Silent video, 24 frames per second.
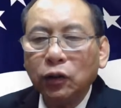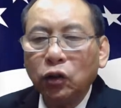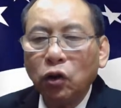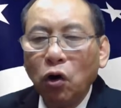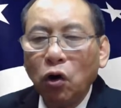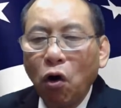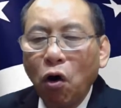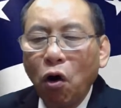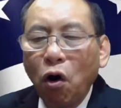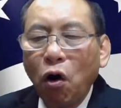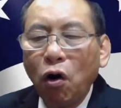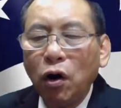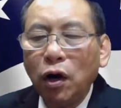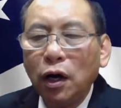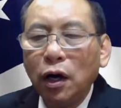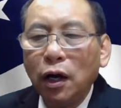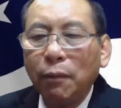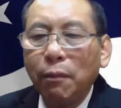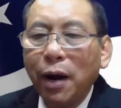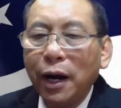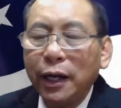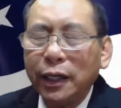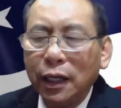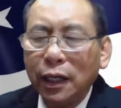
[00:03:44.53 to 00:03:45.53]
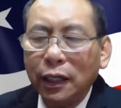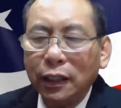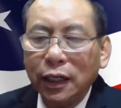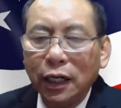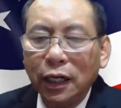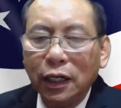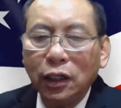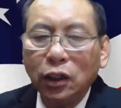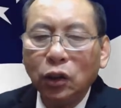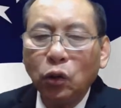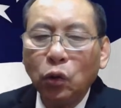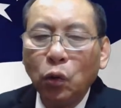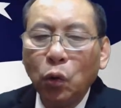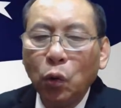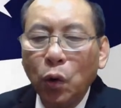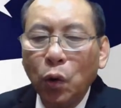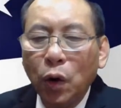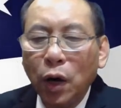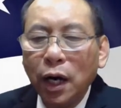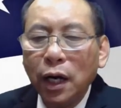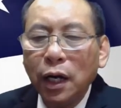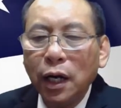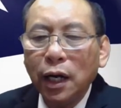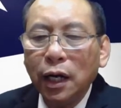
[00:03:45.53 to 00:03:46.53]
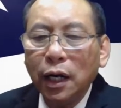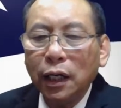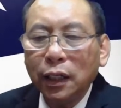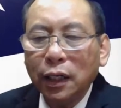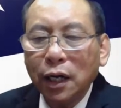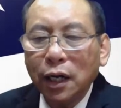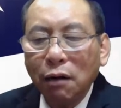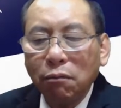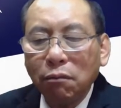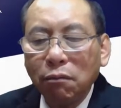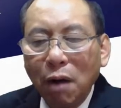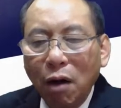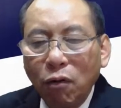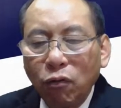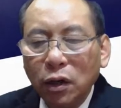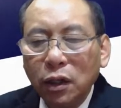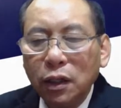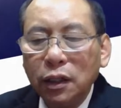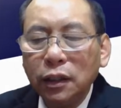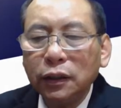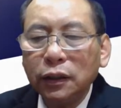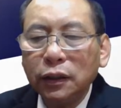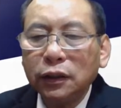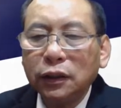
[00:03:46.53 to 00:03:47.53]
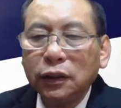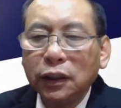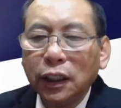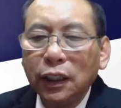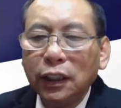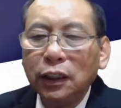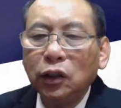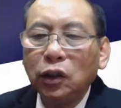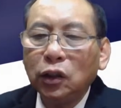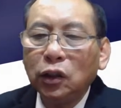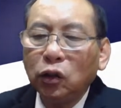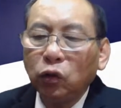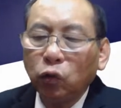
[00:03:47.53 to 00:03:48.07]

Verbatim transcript: Đó là bài nhận định của các báo lớn trên